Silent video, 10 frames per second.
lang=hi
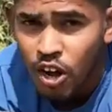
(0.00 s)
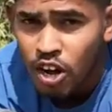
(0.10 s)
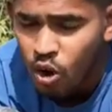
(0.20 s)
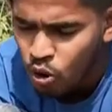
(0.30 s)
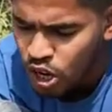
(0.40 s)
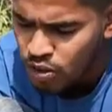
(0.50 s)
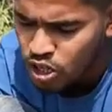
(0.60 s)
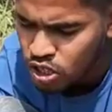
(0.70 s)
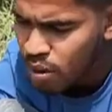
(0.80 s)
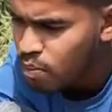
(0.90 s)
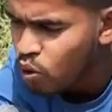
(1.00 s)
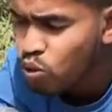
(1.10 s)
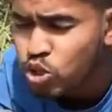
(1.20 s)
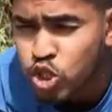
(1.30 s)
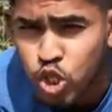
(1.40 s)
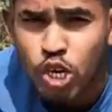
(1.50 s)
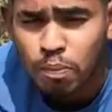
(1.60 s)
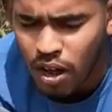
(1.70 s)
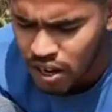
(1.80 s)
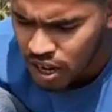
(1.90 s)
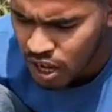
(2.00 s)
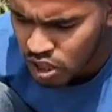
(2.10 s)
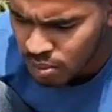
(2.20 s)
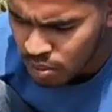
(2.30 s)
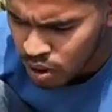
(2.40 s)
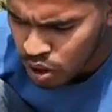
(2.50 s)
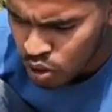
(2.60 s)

ठंडा होने की वजह से बिल्कुल चिल्ड पानी है एकदम